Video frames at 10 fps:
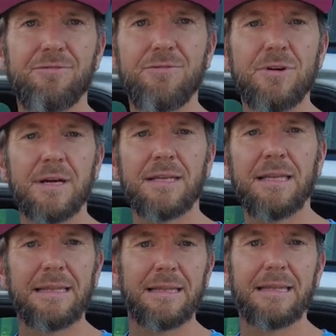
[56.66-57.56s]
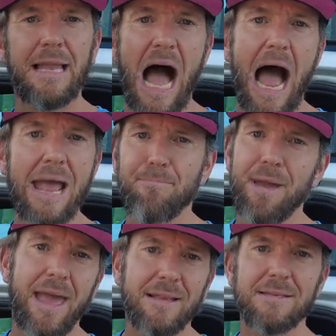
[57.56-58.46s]
für
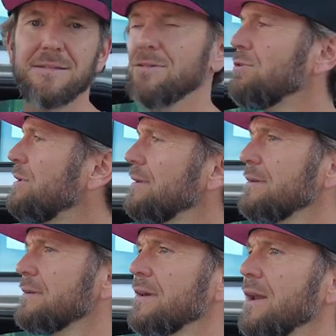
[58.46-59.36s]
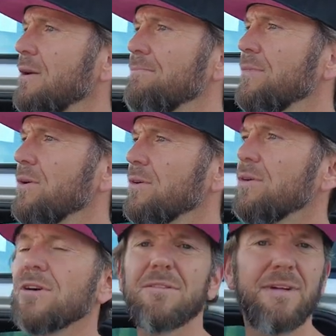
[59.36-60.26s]
iPads und glaubt noch
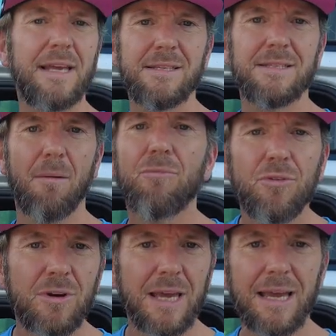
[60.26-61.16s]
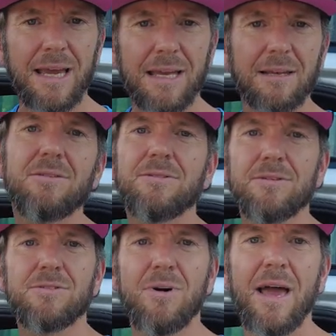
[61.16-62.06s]
irgendwelchen Samsung-Geräten
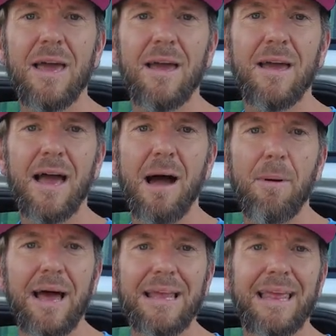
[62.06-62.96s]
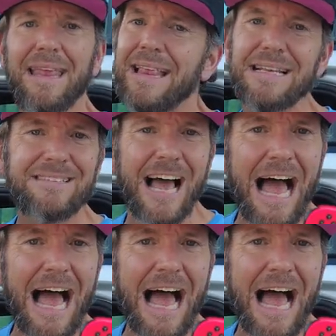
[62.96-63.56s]
und so. Aber das